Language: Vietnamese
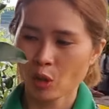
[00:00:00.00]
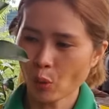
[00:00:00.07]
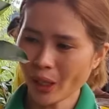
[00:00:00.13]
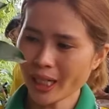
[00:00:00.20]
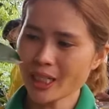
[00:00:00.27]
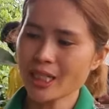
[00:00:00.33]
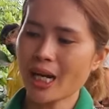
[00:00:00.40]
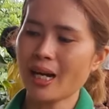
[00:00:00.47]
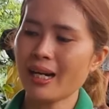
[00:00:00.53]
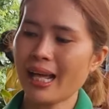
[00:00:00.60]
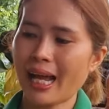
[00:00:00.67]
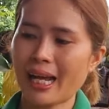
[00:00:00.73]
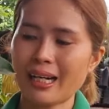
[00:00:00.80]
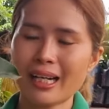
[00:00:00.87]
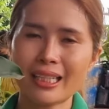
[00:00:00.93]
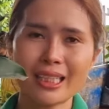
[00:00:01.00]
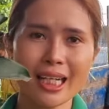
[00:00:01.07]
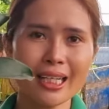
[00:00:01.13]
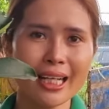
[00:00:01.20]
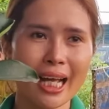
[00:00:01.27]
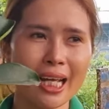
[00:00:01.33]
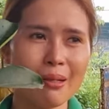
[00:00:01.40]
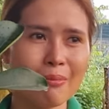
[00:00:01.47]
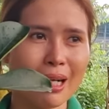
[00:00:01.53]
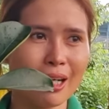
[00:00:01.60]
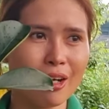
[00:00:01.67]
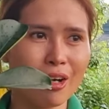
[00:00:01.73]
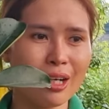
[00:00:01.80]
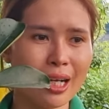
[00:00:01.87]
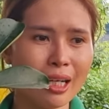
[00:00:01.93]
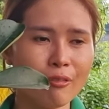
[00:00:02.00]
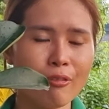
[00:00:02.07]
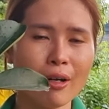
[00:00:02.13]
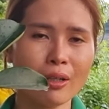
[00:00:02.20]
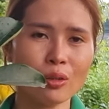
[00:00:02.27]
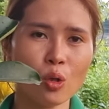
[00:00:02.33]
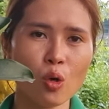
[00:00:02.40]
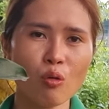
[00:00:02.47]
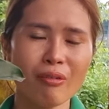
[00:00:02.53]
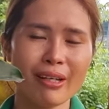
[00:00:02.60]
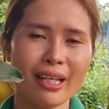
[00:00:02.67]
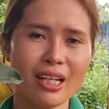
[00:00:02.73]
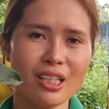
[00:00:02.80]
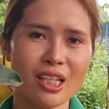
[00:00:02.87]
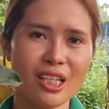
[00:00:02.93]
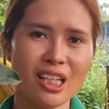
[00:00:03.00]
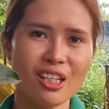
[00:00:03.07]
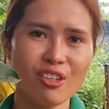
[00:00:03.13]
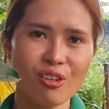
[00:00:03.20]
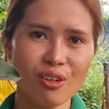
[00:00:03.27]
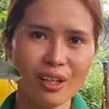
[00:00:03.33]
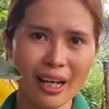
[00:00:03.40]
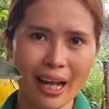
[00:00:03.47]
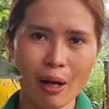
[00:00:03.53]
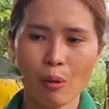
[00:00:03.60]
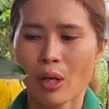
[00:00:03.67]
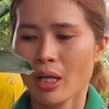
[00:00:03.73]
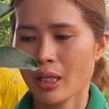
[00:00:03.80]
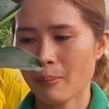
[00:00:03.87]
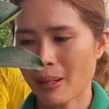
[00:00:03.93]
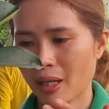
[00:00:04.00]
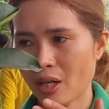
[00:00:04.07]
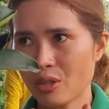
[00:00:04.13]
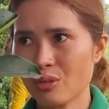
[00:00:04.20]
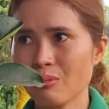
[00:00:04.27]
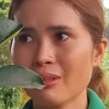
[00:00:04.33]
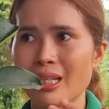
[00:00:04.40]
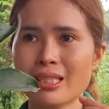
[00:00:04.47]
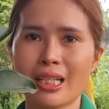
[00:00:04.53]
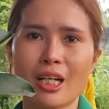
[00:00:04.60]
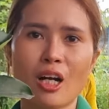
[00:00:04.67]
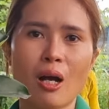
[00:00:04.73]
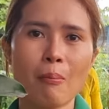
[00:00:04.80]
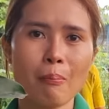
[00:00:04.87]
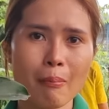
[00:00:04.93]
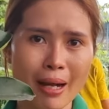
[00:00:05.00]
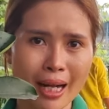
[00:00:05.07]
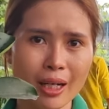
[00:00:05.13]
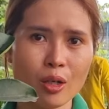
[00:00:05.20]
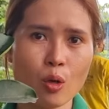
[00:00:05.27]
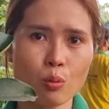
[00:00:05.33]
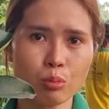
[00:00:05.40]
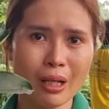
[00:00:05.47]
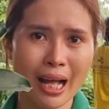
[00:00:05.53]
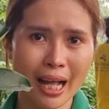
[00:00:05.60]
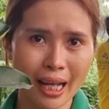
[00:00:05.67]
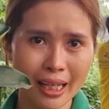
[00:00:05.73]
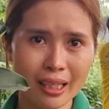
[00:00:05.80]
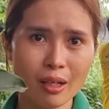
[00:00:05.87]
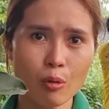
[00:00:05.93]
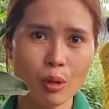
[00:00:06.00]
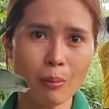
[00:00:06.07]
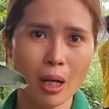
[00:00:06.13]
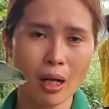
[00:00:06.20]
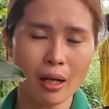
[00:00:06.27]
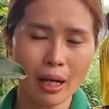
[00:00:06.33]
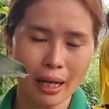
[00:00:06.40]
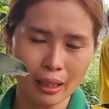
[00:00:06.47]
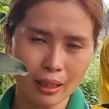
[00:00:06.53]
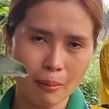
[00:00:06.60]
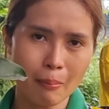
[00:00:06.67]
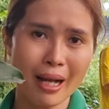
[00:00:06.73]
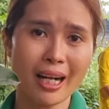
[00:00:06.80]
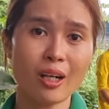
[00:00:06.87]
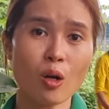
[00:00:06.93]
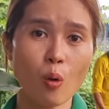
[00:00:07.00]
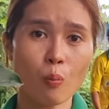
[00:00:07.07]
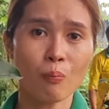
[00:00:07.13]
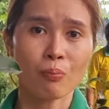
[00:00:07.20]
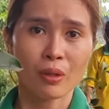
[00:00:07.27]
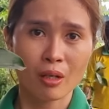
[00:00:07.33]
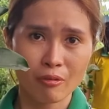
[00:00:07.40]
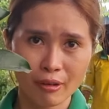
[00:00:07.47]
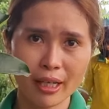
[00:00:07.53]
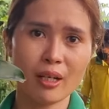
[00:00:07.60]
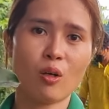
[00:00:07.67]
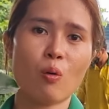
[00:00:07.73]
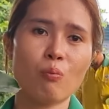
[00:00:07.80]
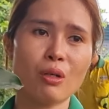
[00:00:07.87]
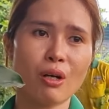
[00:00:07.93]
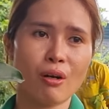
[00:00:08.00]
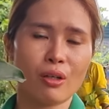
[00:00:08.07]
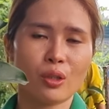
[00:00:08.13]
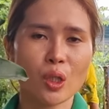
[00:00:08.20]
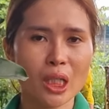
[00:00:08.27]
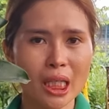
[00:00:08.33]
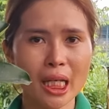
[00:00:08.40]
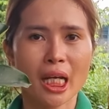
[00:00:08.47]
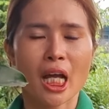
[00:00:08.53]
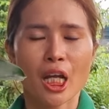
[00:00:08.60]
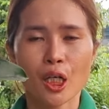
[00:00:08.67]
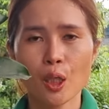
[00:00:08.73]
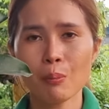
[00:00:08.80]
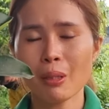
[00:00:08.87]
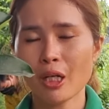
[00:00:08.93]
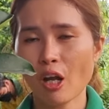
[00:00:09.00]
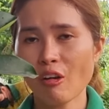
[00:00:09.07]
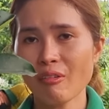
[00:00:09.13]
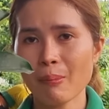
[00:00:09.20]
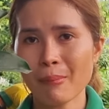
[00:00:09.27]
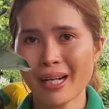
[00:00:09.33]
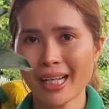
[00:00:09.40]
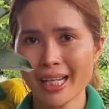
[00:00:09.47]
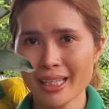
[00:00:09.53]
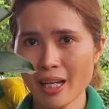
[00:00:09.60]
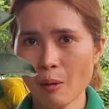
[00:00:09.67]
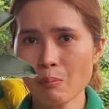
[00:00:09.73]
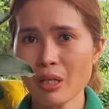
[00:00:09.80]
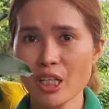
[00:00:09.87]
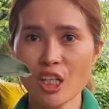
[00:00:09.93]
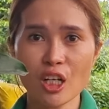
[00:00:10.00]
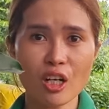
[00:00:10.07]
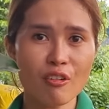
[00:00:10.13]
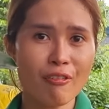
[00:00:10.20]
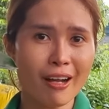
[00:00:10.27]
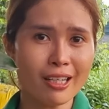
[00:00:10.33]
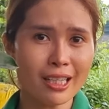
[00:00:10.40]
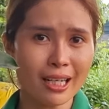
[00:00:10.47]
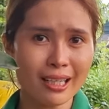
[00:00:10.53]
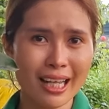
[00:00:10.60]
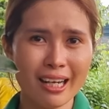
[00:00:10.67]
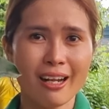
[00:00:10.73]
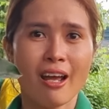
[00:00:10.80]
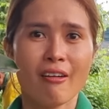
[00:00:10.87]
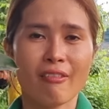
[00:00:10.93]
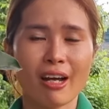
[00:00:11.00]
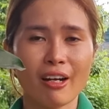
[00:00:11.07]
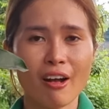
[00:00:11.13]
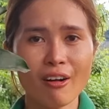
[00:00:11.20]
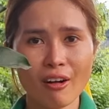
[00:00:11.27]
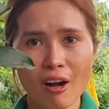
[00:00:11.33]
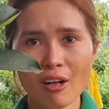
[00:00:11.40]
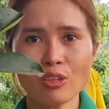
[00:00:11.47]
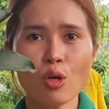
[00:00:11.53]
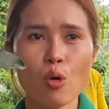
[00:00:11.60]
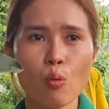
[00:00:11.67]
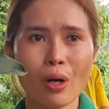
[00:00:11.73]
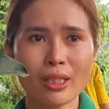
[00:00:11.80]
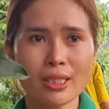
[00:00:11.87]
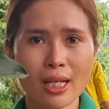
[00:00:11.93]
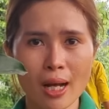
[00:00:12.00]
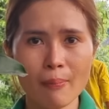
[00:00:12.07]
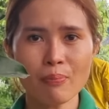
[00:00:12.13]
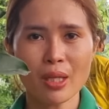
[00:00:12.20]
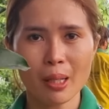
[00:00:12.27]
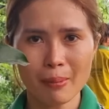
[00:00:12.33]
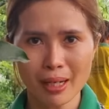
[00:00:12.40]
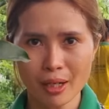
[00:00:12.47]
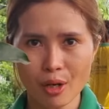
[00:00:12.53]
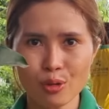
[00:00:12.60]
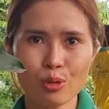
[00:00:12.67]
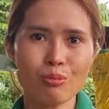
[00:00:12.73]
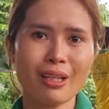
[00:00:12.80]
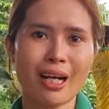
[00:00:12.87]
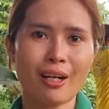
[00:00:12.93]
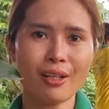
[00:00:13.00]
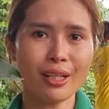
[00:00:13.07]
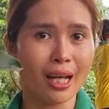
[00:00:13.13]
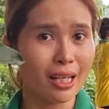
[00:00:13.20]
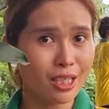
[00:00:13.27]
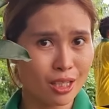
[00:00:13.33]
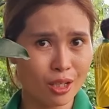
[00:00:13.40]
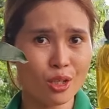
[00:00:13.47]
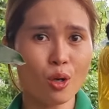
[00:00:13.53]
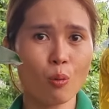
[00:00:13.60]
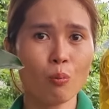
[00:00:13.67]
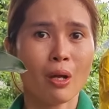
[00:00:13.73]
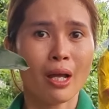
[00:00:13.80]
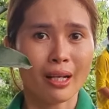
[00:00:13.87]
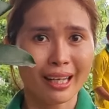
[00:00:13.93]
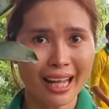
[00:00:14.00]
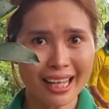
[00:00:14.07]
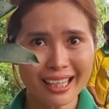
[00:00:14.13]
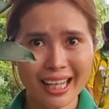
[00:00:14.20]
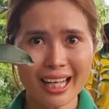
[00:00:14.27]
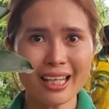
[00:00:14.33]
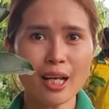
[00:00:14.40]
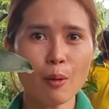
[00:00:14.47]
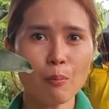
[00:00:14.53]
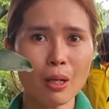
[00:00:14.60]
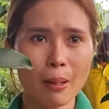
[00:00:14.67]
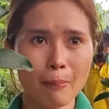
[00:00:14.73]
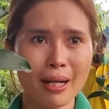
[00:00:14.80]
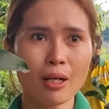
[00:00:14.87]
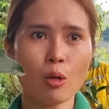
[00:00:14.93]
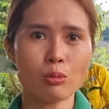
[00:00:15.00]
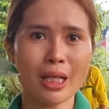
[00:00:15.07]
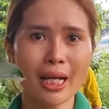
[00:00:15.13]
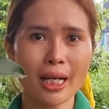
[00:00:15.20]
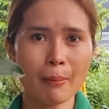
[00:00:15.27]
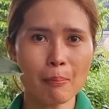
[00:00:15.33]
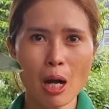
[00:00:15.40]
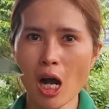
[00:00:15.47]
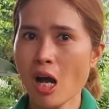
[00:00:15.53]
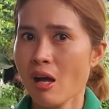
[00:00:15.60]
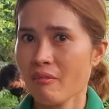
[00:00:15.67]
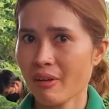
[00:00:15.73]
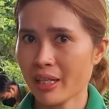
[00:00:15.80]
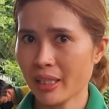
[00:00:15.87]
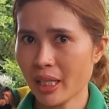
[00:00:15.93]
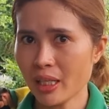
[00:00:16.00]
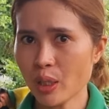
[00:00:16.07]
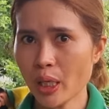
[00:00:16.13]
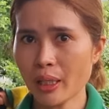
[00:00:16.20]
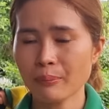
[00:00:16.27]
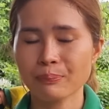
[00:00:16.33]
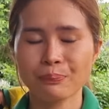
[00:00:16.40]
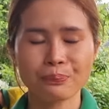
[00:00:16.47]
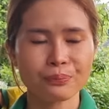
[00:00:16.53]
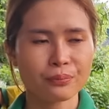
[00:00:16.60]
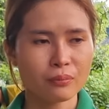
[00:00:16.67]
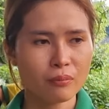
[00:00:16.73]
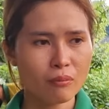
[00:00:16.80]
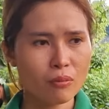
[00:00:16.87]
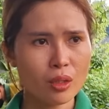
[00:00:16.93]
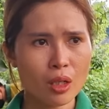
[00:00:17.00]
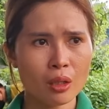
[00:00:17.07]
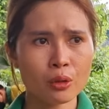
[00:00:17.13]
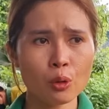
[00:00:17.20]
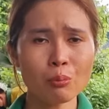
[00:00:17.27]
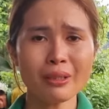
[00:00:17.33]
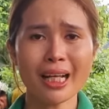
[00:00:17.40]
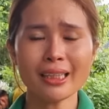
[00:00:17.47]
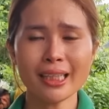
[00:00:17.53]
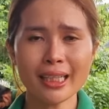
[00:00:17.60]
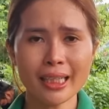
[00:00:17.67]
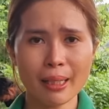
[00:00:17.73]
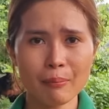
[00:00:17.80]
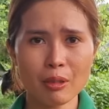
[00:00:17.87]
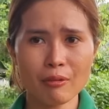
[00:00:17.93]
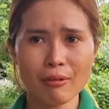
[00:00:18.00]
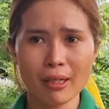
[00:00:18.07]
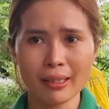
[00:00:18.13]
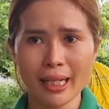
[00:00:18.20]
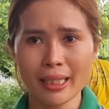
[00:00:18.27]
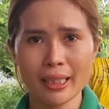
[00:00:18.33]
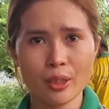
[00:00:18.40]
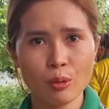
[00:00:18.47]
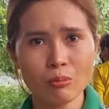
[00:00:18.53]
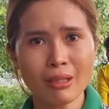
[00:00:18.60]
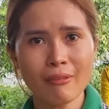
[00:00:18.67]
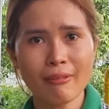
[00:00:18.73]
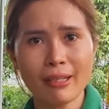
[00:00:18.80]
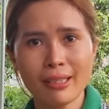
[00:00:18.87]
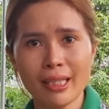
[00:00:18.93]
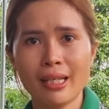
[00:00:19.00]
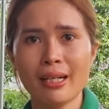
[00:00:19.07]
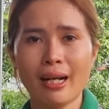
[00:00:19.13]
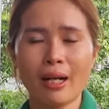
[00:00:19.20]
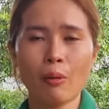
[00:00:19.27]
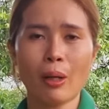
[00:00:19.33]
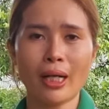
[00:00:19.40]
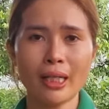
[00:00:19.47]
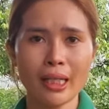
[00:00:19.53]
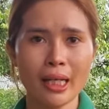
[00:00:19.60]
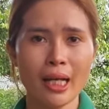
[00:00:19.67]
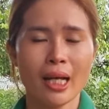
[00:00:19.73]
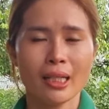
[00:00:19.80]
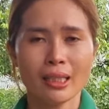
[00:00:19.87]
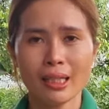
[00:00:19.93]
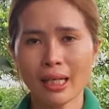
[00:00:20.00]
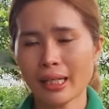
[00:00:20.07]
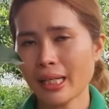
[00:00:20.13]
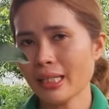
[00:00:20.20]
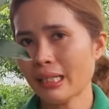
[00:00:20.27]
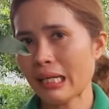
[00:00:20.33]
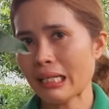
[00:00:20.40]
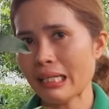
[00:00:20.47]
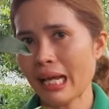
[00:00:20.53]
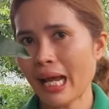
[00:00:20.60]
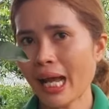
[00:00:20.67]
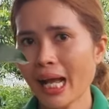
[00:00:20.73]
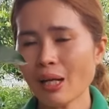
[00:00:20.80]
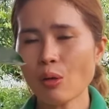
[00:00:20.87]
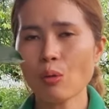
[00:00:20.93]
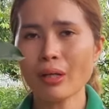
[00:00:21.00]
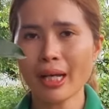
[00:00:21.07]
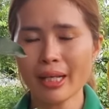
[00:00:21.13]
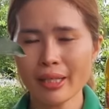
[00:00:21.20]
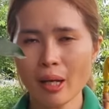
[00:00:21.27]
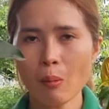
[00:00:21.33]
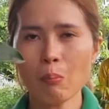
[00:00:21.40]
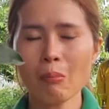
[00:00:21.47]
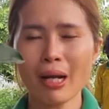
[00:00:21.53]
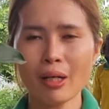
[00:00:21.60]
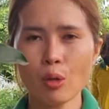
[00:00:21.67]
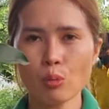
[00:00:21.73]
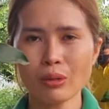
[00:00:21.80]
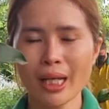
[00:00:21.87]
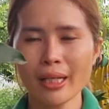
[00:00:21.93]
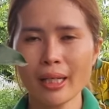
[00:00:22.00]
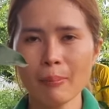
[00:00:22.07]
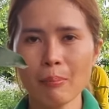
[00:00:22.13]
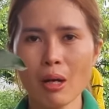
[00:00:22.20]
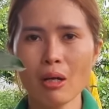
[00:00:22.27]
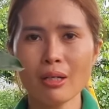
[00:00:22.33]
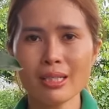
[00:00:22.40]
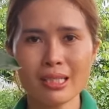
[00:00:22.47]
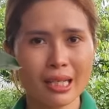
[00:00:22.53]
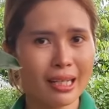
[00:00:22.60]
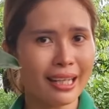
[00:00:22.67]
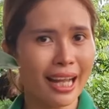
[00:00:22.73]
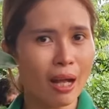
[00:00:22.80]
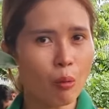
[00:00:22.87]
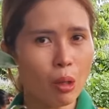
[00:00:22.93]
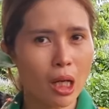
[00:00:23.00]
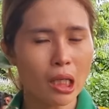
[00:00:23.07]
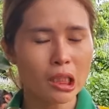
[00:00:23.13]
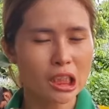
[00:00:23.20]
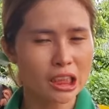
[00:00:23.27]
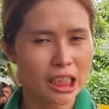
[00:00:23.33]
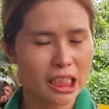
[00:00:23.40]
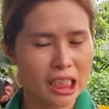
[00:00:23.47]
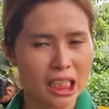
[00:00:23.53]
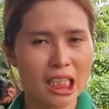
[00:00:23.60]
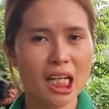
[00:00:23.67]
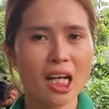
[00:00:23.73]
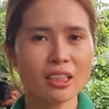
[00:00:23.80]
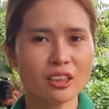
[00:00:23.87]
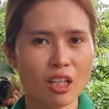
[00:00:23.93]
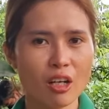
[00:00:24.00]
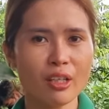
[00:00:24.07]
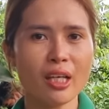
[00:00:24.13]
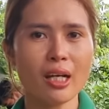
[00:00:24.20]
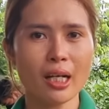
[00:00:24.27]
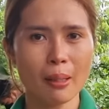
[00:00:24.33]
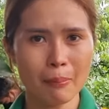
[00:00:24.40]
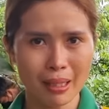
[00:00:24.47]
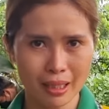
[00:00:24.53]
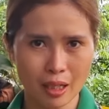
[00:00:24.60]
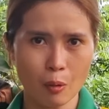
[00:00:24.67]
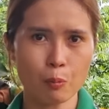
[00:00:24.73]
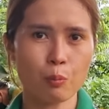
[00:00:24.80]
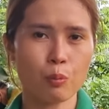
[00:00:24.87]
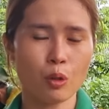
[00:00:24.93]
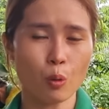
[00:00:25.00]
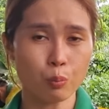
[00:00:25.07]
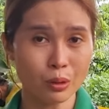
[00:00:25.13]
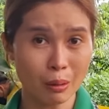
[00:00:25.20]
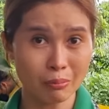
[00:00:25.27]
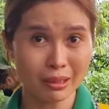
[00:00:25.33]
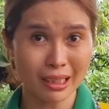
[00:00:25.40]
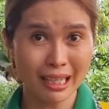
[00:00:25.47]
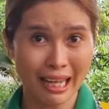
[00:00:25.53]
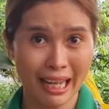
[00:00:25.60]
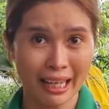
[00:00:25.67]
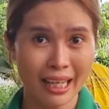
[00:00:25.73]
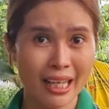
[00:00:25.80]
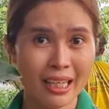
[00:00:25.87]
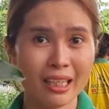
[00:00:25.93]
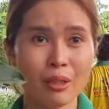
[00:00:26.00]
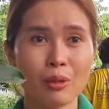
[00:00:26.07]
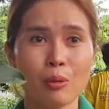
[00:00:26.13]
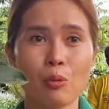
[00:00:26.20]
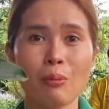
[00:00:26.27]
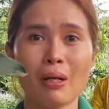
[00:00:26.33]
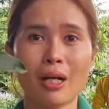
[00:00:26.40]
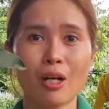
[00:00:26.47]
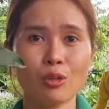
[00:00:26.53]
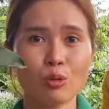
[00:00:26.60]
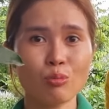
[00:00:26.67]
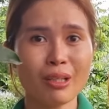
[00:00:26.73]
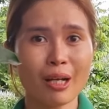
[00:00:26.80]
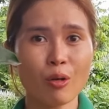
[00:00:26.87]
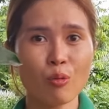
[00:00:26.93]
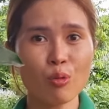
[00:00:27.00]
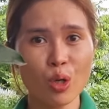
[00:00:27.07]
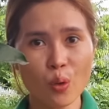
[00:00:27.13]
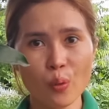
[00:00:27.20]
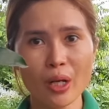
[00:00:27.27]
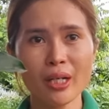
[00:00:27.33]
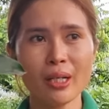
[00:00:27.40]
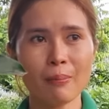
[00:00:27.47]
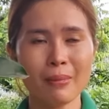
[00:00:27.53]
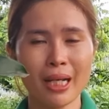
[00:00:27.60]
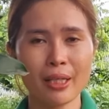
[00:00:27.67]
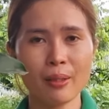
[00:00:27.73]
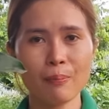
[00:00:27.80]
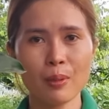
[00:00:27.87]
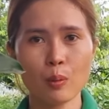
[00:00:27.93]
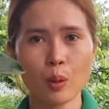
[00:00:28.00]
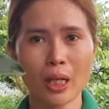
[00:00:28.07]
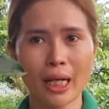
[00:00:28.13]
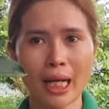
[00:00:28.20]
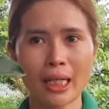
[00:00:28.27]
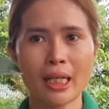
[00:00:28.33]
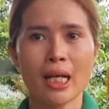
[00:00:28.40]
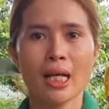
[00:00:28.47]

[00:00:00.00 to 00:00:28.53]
quay trở lại là trái cây mà gọi là ít phân thuốc và giá trị dinh dưỡng cao thì bà con chúng ta sẽ có măng cục thái nha quý quan hoặc là măng cục Việt cũng được Tuy nhiên nếu mà nói về mặt cây giống để cho nó phát triển nhanh và nó có thu hoạch sớm thì bà con chúng ta có thể sử dụng cái cây giống là măng cục thái ghép bò và dĩ nhiên chúng ta tiết kiệm được phần này thì chúng ta phải chi ra cái khoản kia tức là cái cái giá của cây giống măng cục thái ghép bo nó sẽ cao hơn nó sẽ nhỉnh hơn so với cây măng cọc cục trồng từ hạt nên quý bà con chúng ta cũng lưu ý điểm này giúp cho Hoàng Anh